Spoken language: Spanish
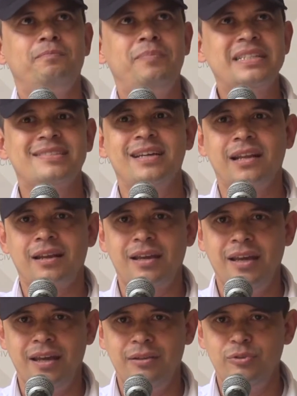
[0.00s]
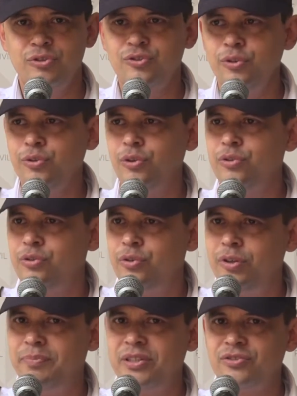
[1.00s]
va a ser que nosotros, lo
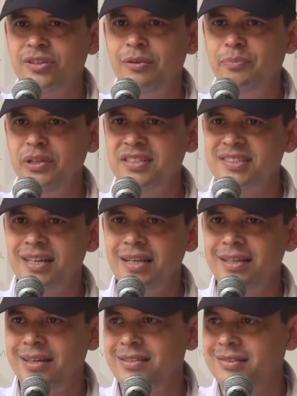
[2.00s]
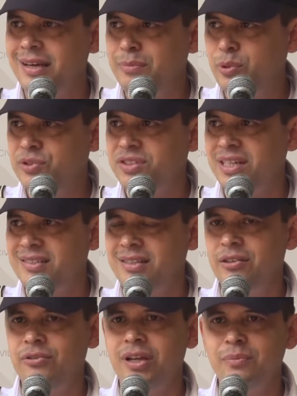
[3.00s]
del personal policial que estamos
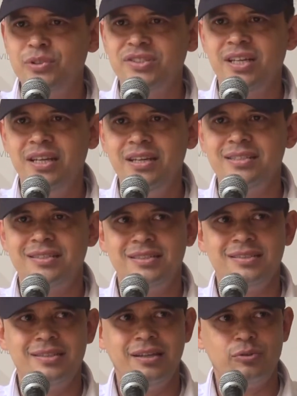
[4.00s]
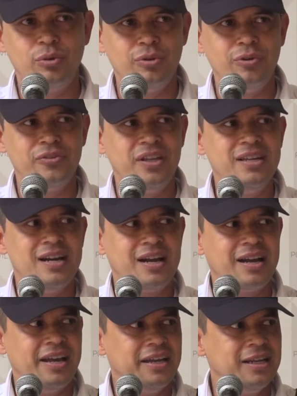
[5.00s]
haciendo las vocerías este, todos los días
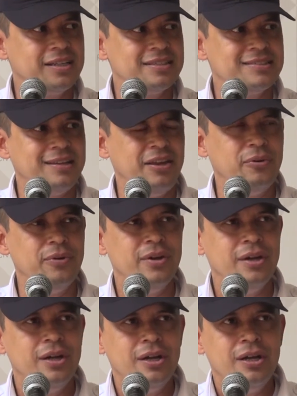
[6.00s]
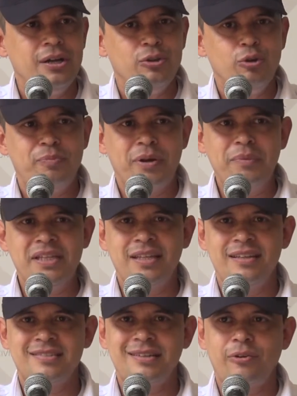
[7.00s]
acá en el castillo, nos
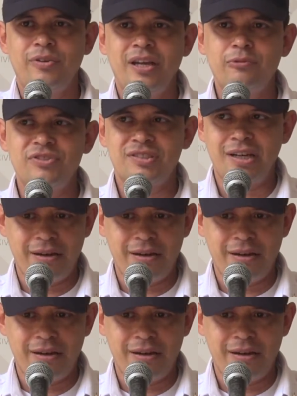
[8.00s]
permita desarrollar nuestra